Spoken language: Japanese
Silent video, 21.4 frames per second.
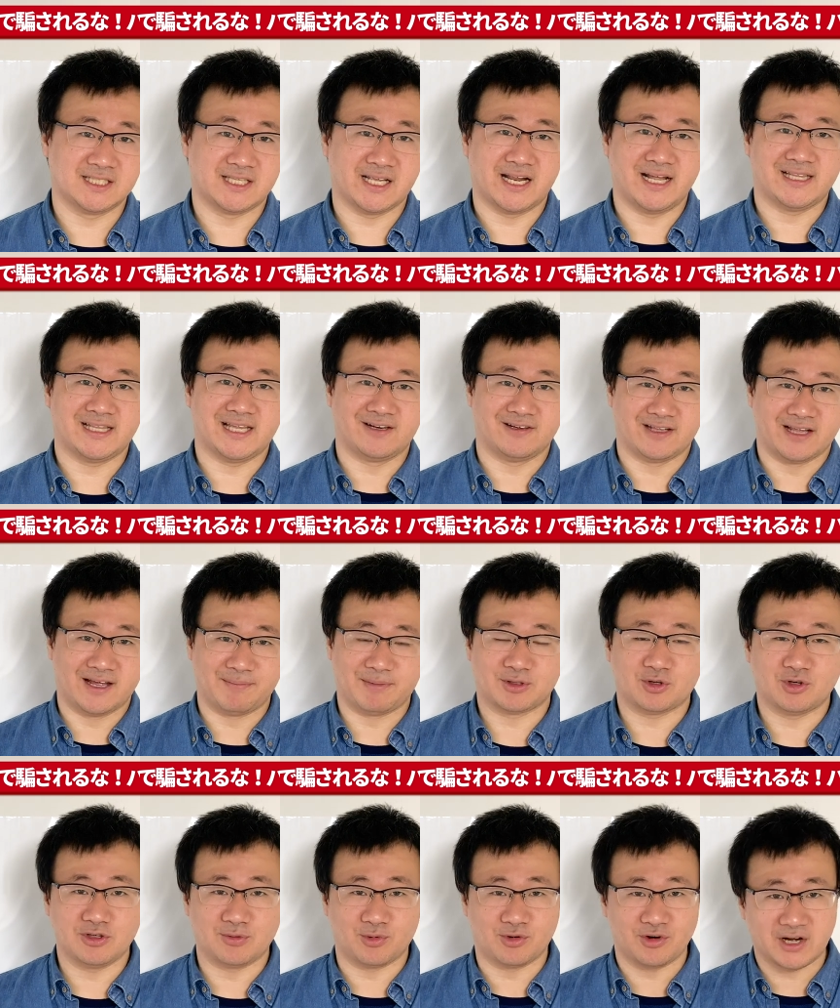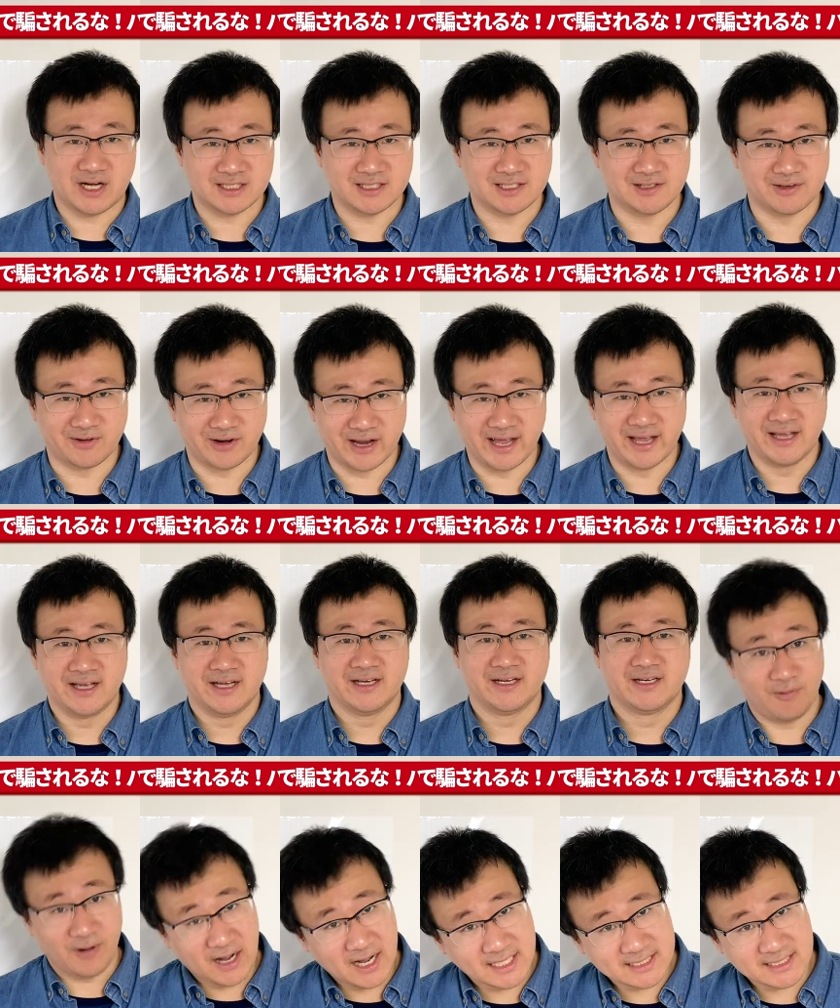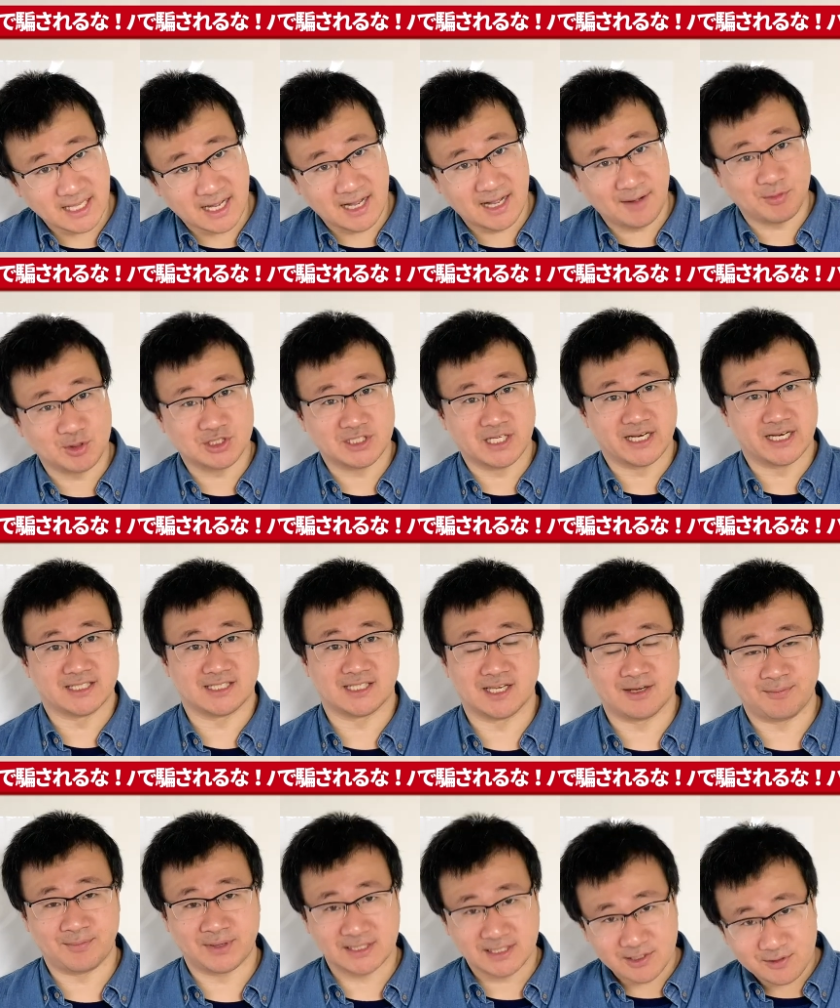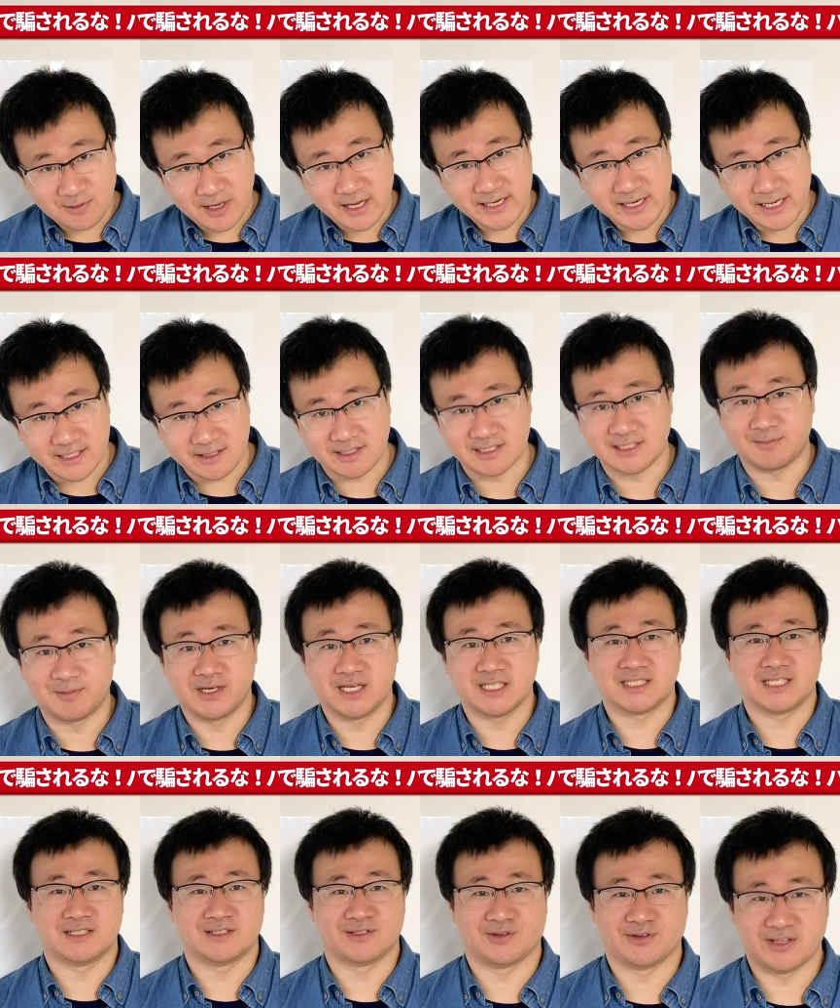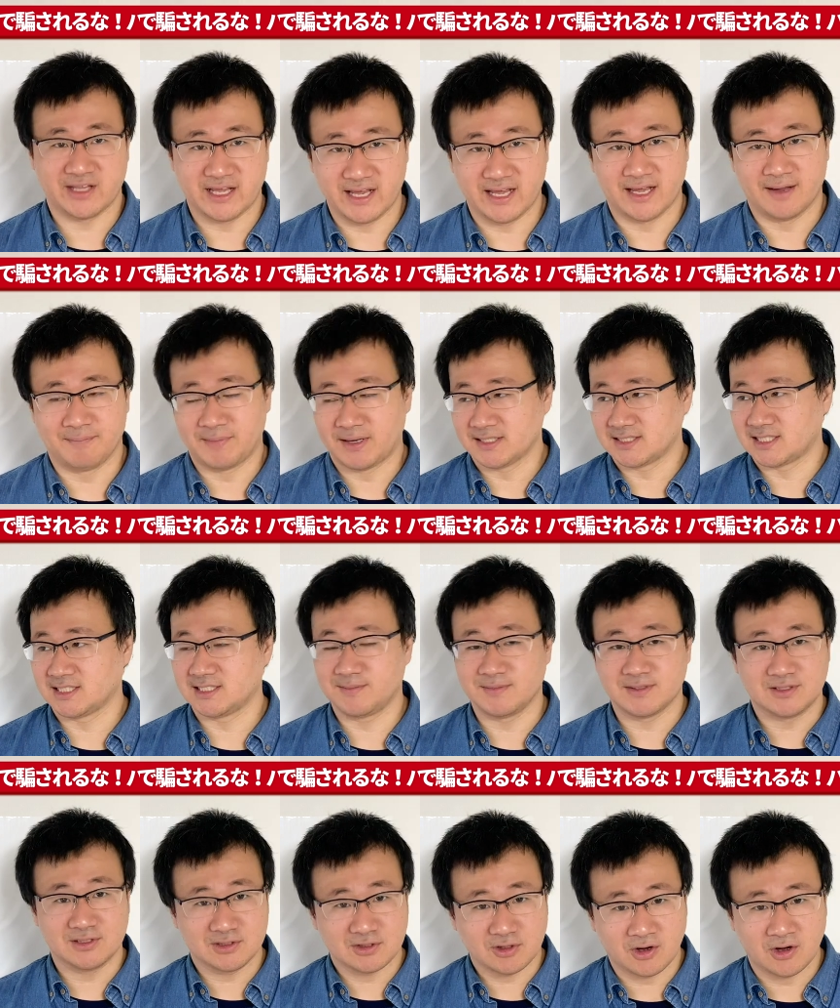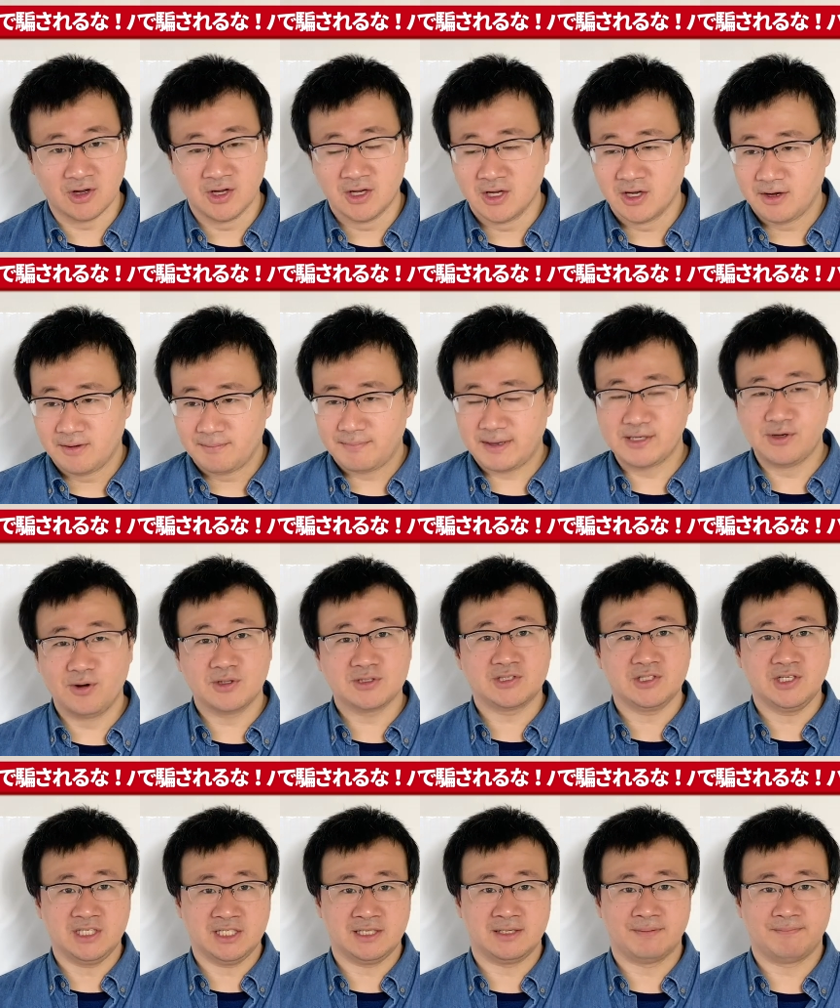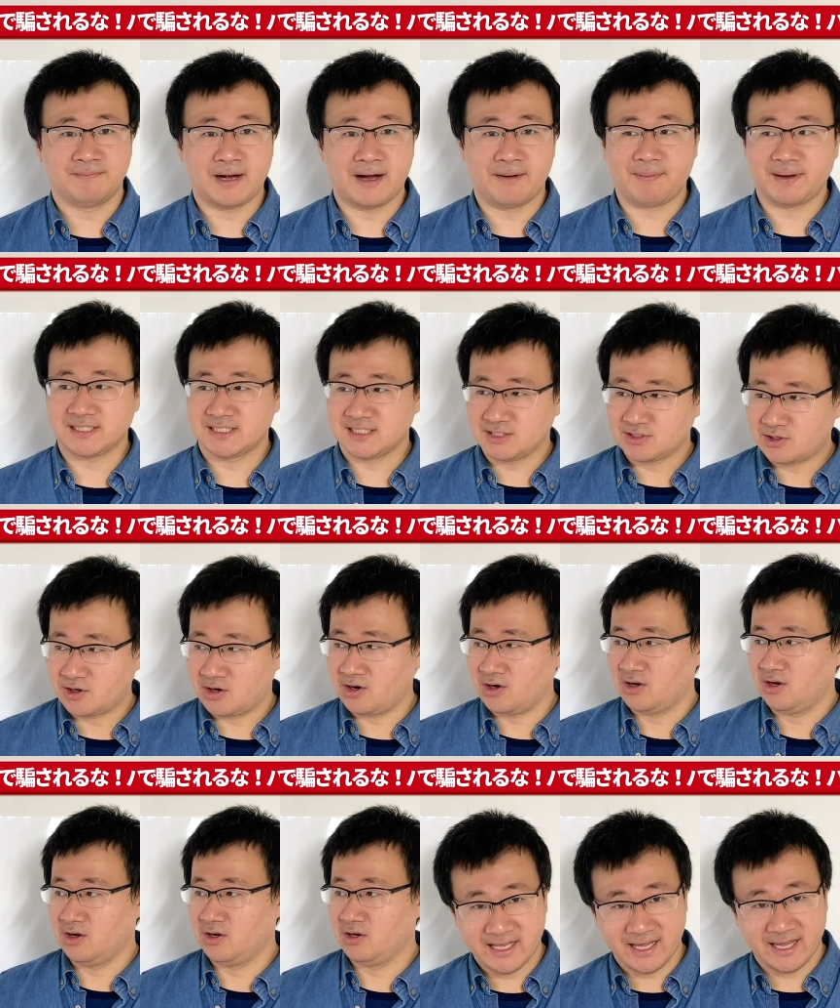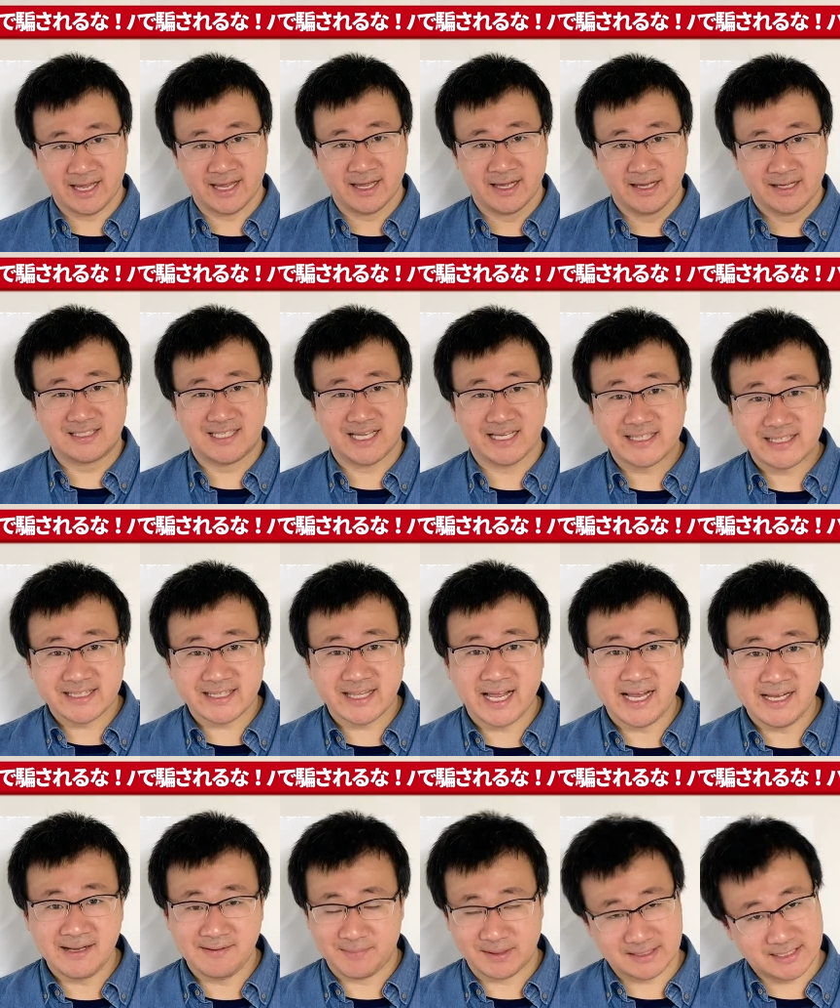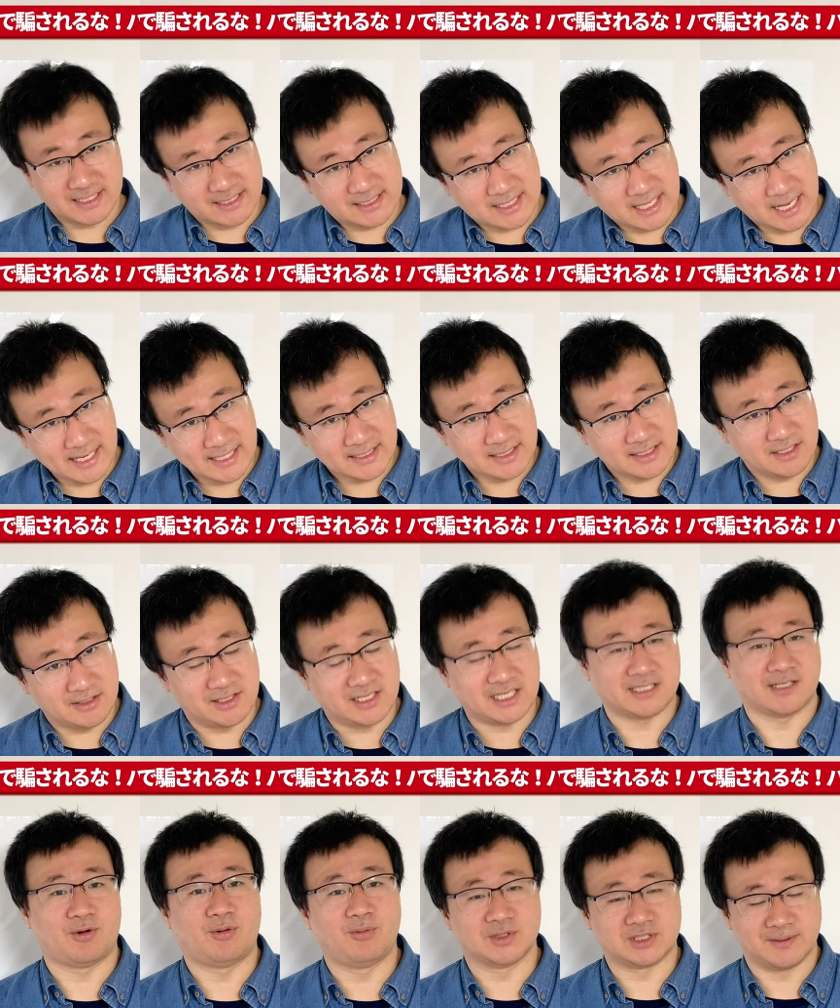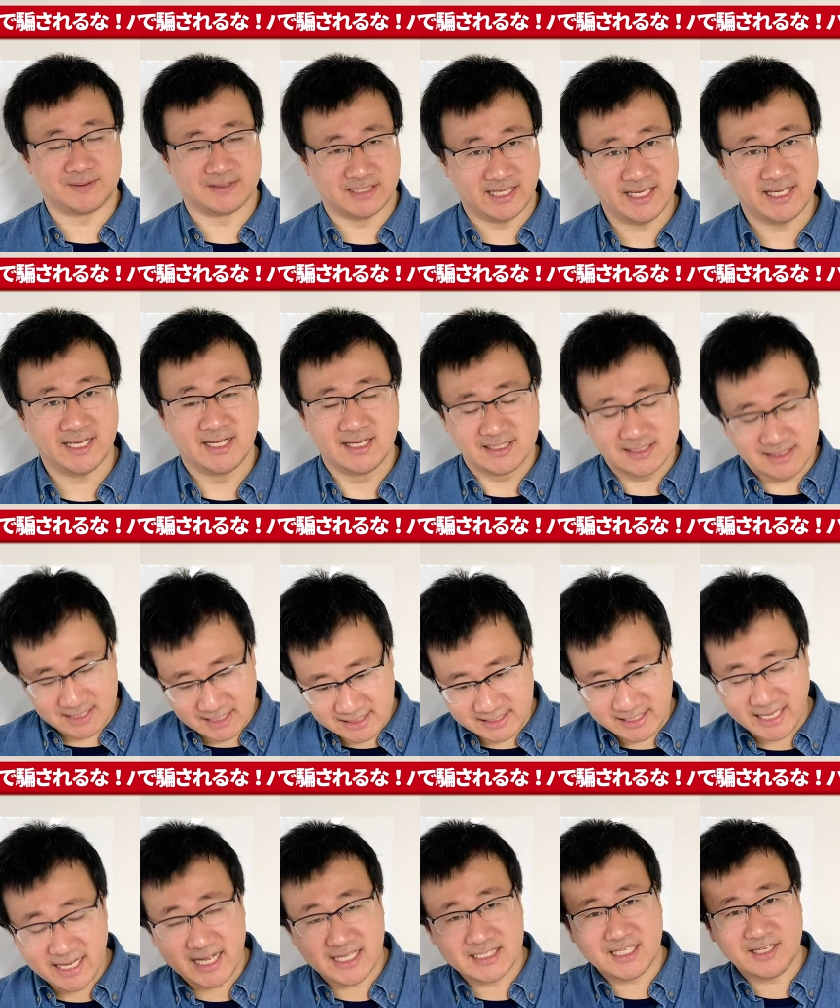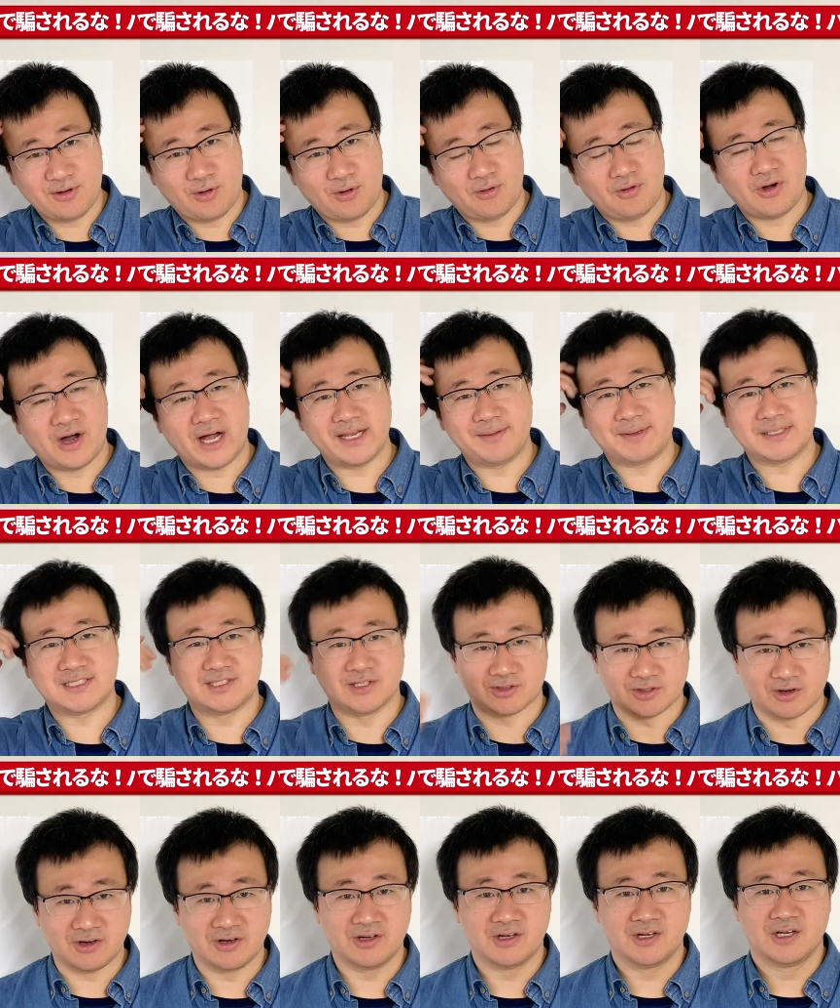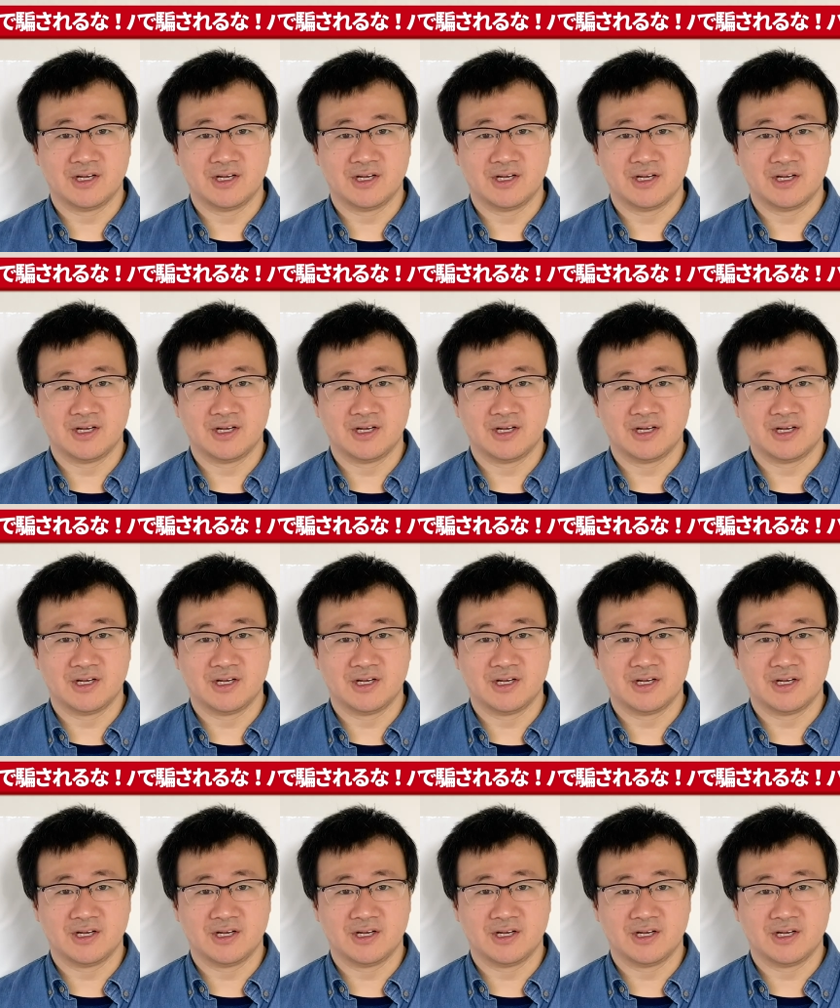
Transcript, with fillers: ていただいたので、まあ、どういうものかっていうのね分かったかもしれないですけど全く分かんないって方もいらっしゃるので、まあ、説明すると、まあ、要するに、まあ、パチンコで絶対、まあ、絶対って言い方ほぼしてますね。絶対勝てる方法ありますよと